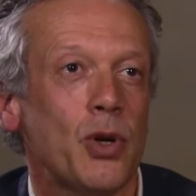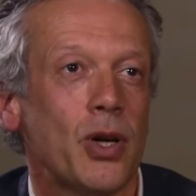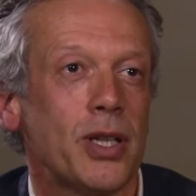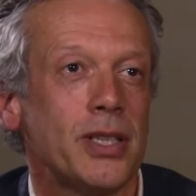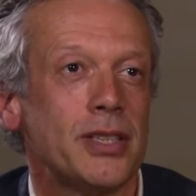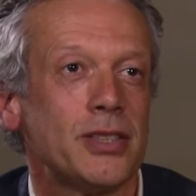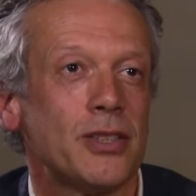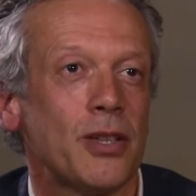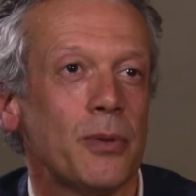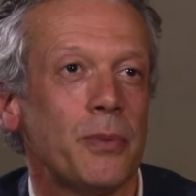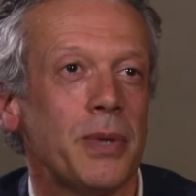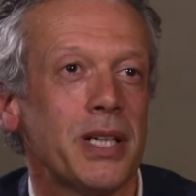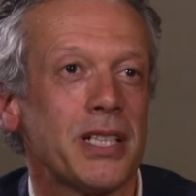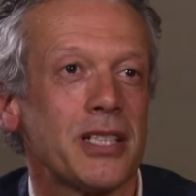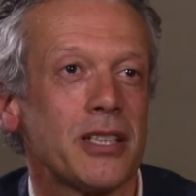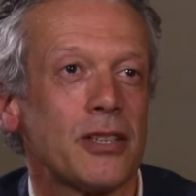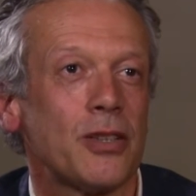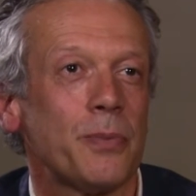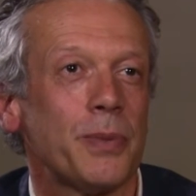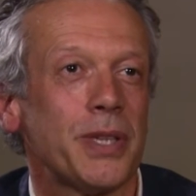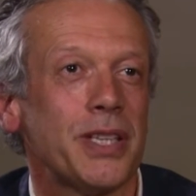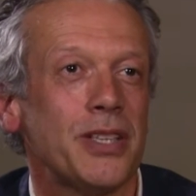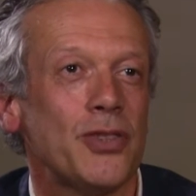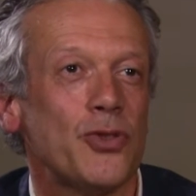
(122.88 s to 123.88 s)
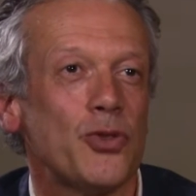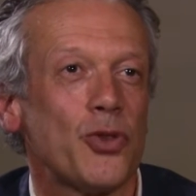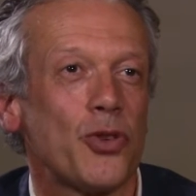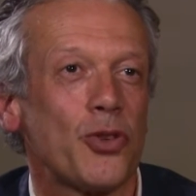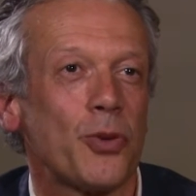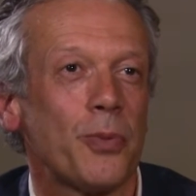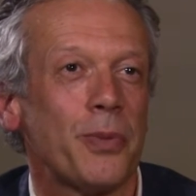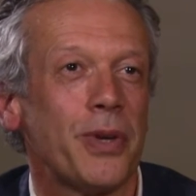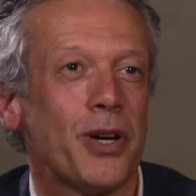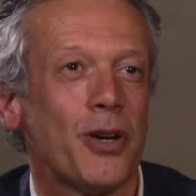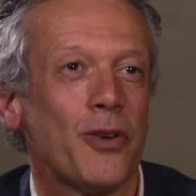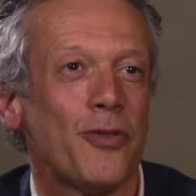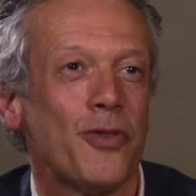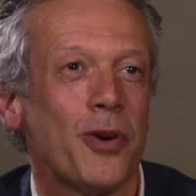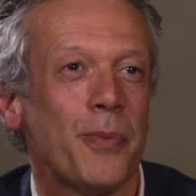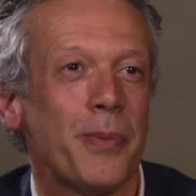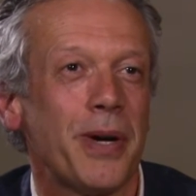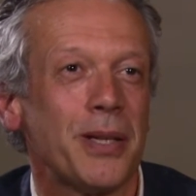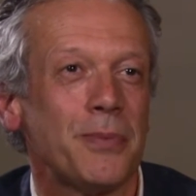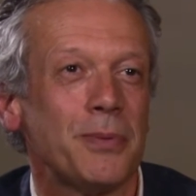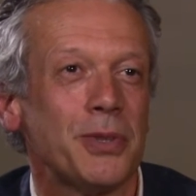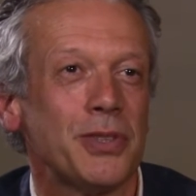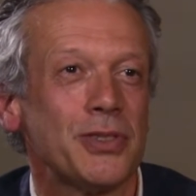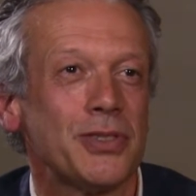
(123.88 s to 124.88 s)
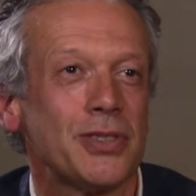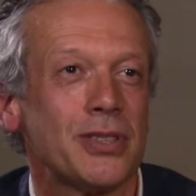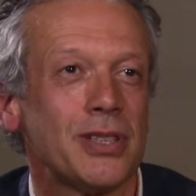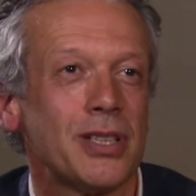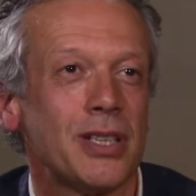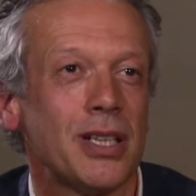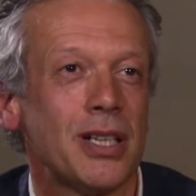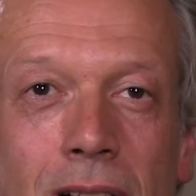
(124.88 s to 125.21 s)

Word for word: buraliste en bas, j'attends pas 10 jours qu'on me la renvoie par la poste